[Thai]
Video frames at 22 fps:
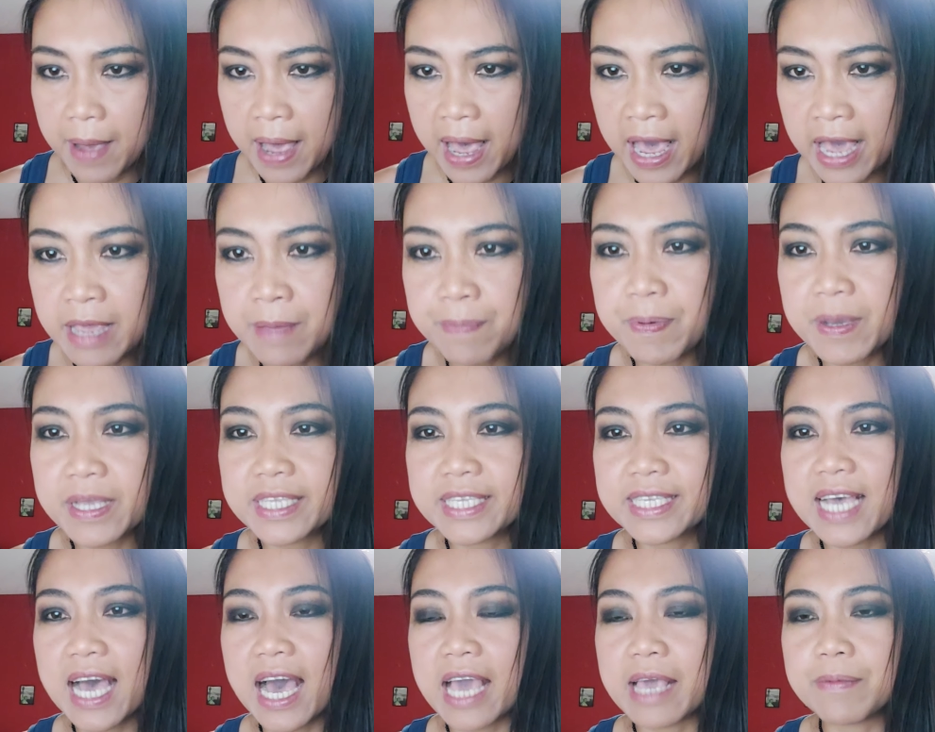ให้ไป
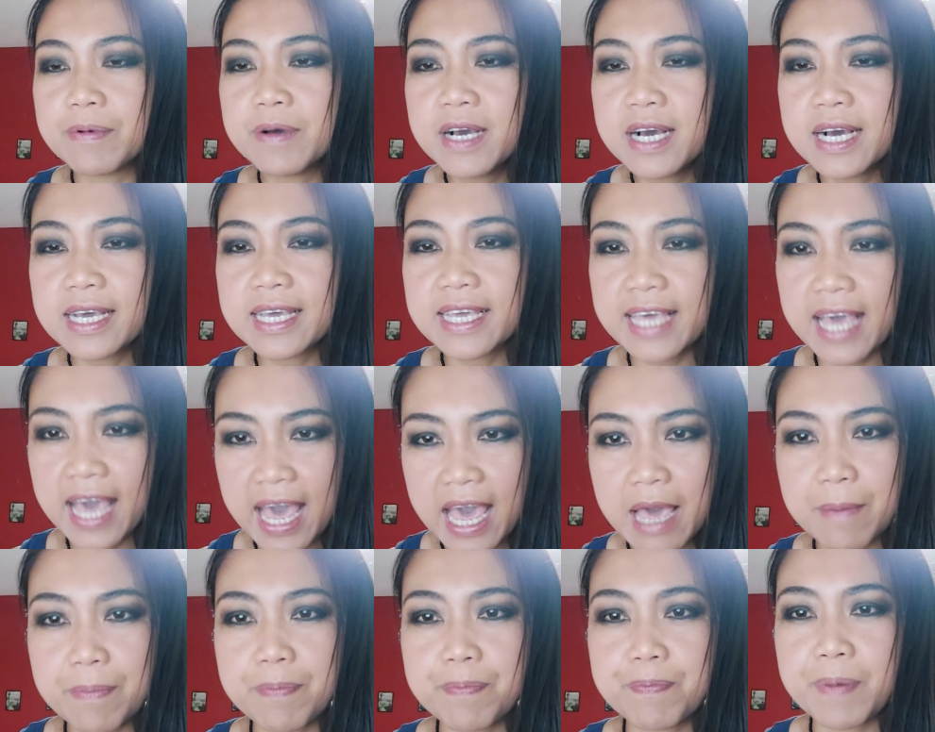จ่ายเพื่อแก้
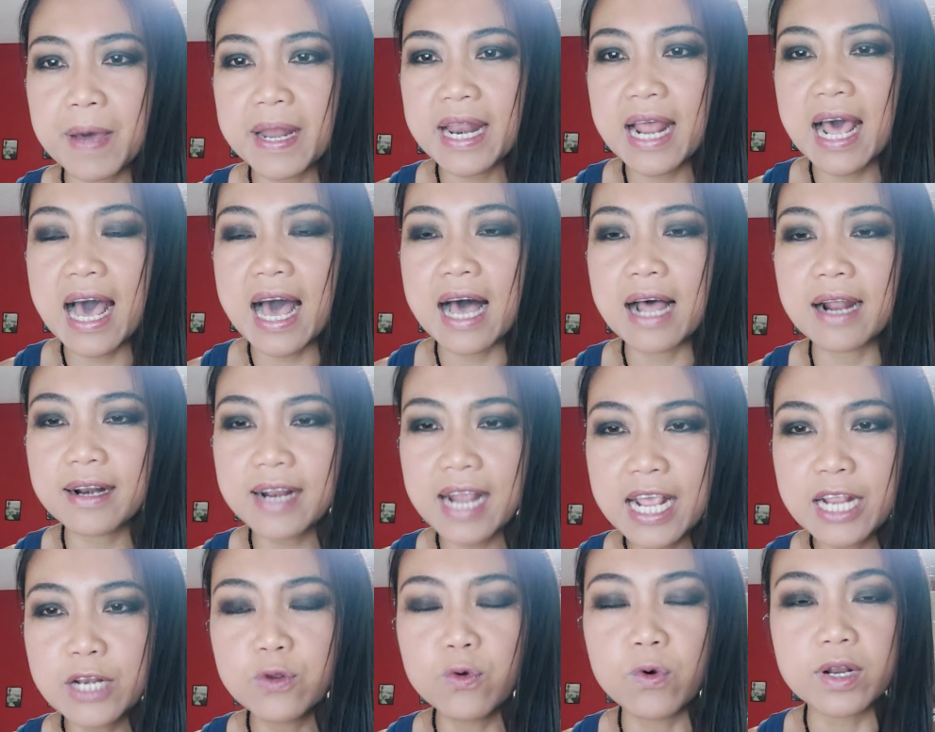ปัญหา
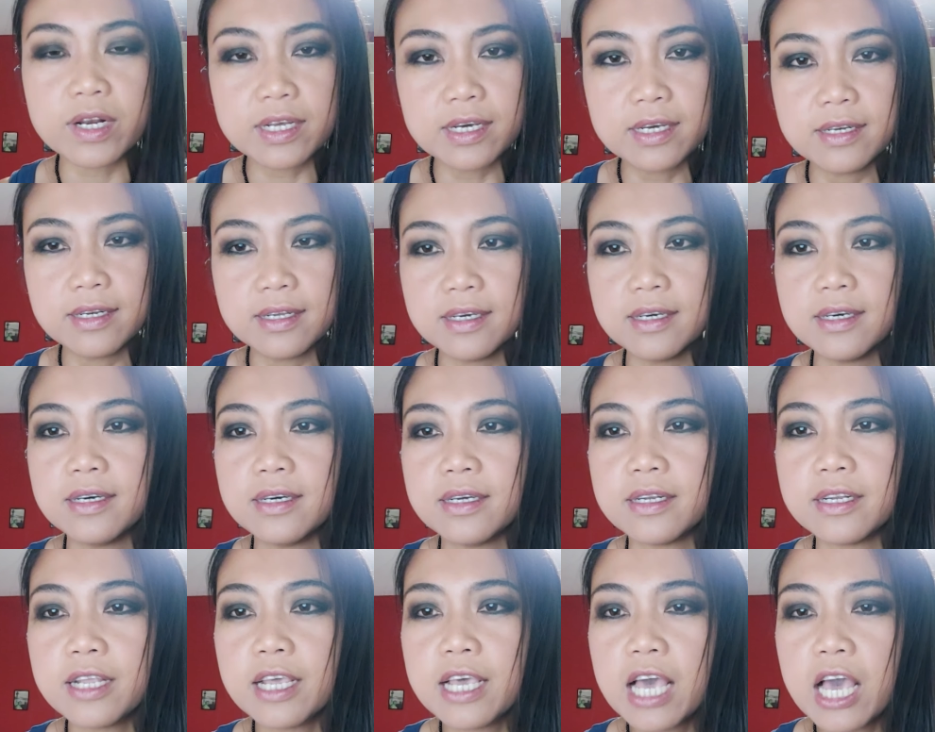เร่งด่วนอื่
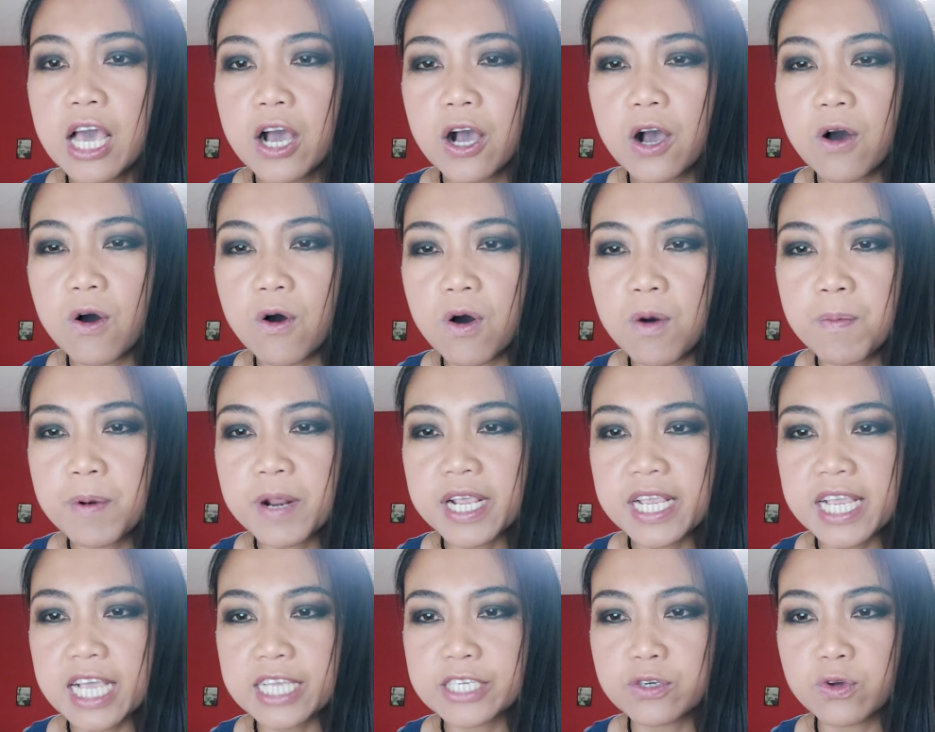นๆ ของป
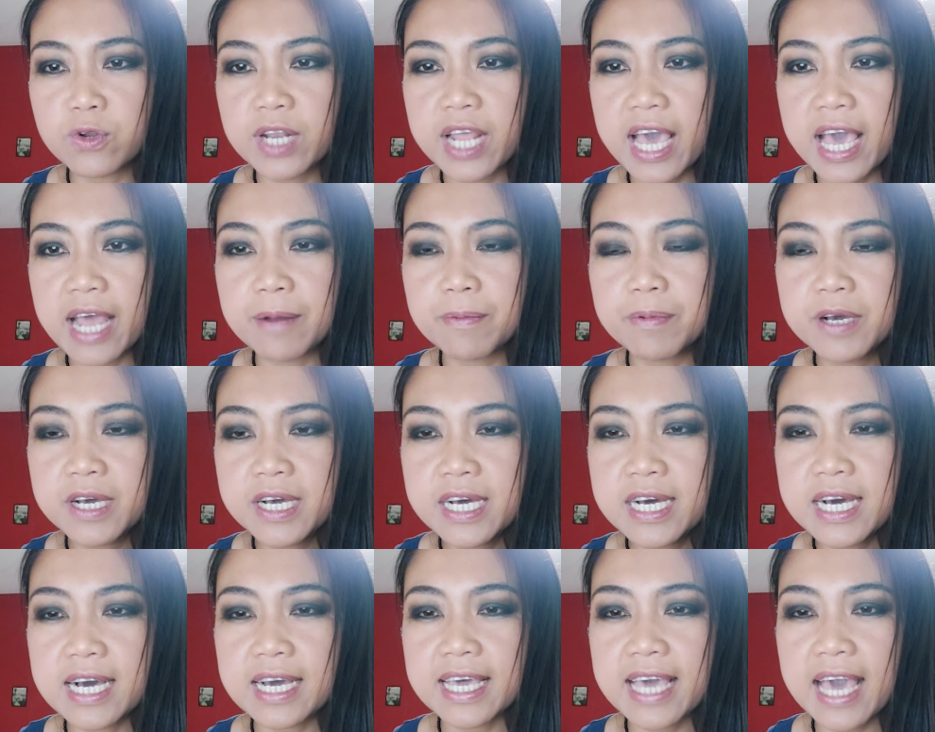ระชาชนแทน
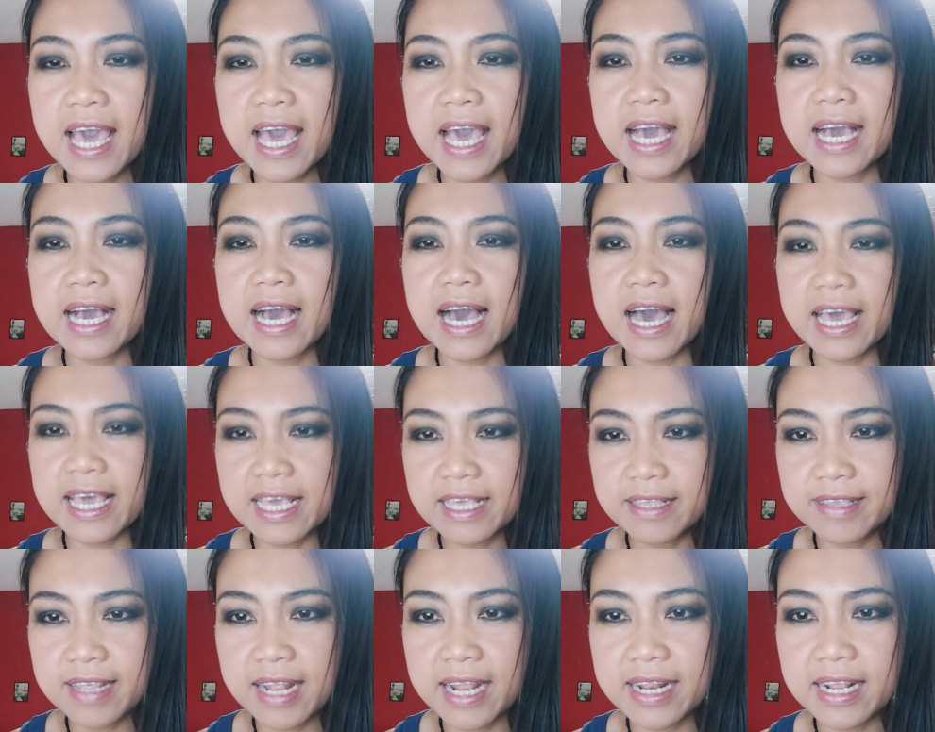เพื่อแก้ไข
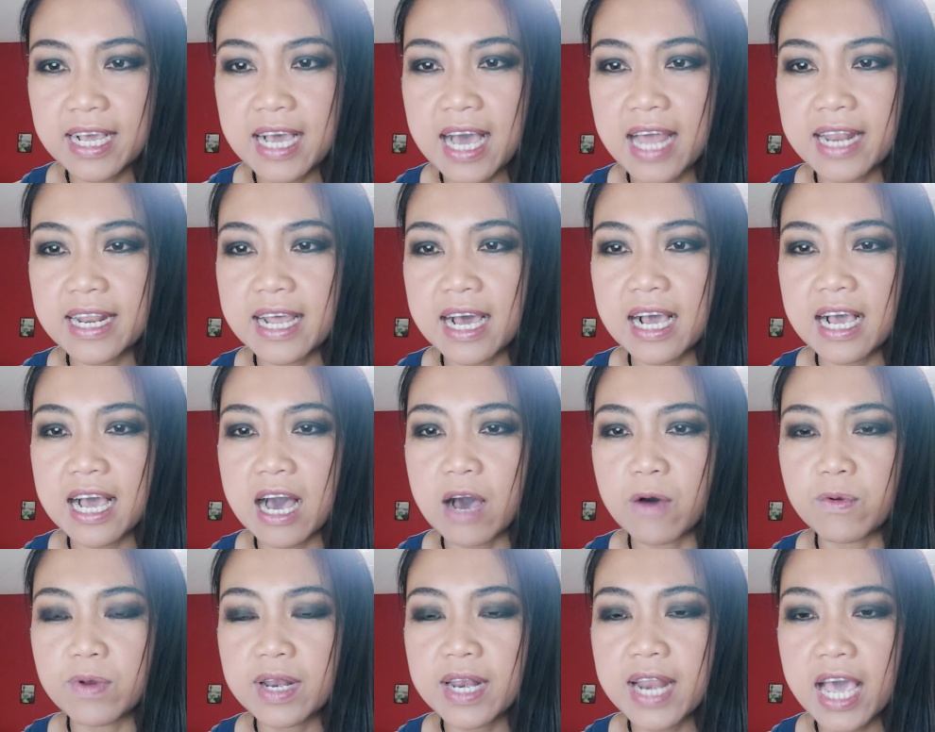สถานการณ์ดังก
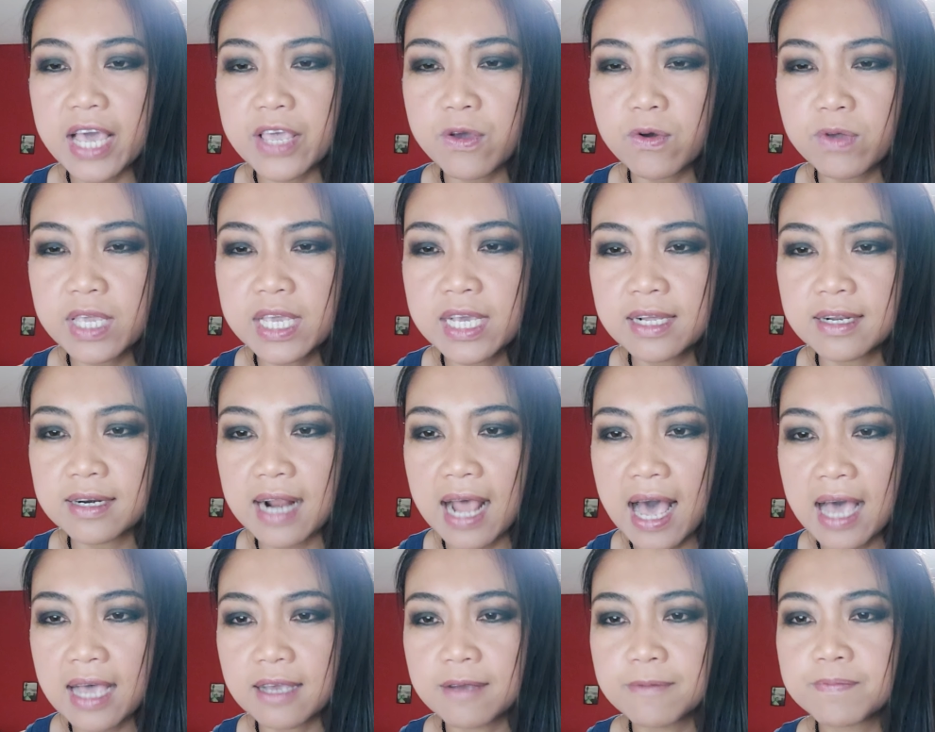ล่าว นายกยิ่ง
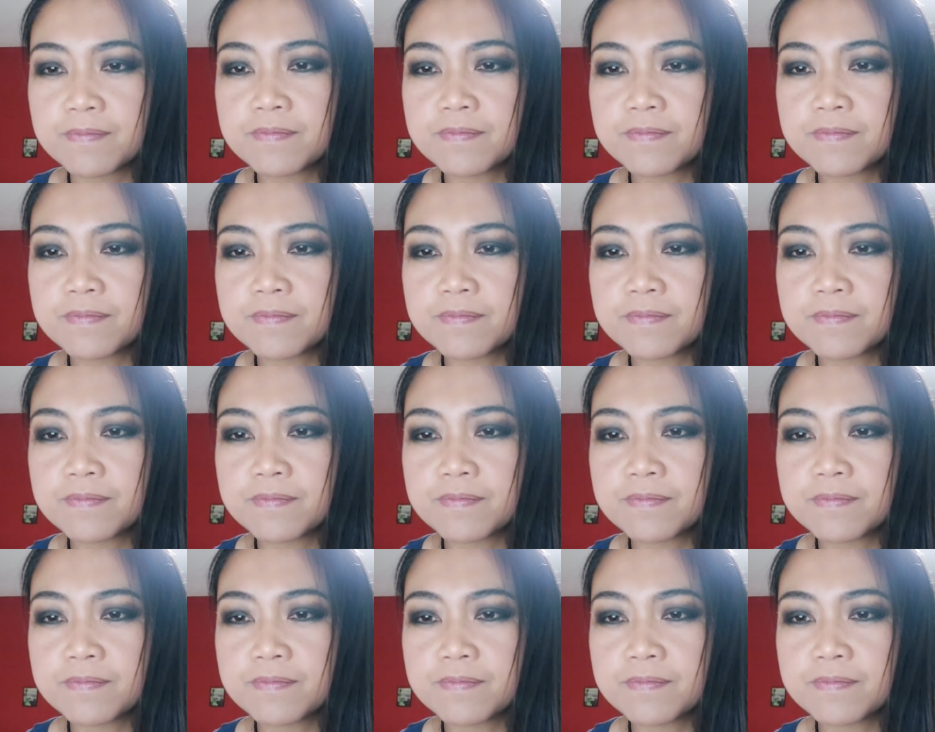รัก